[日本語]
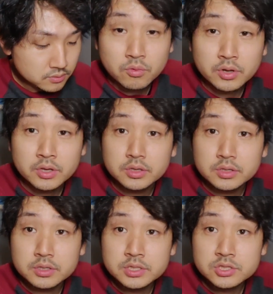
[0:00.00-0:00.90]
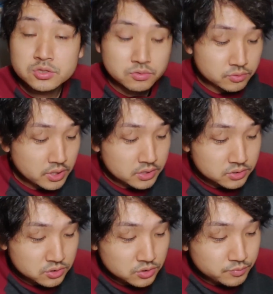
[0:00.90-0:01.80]
これ、一食で
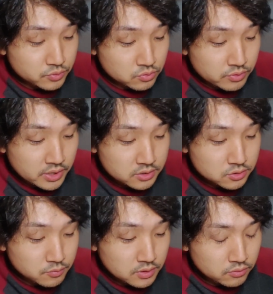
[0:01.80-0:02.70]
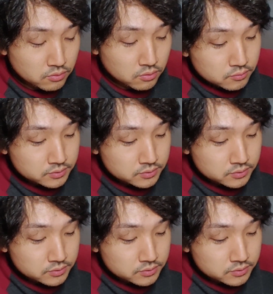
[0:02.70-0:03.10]
スープと焼きそばの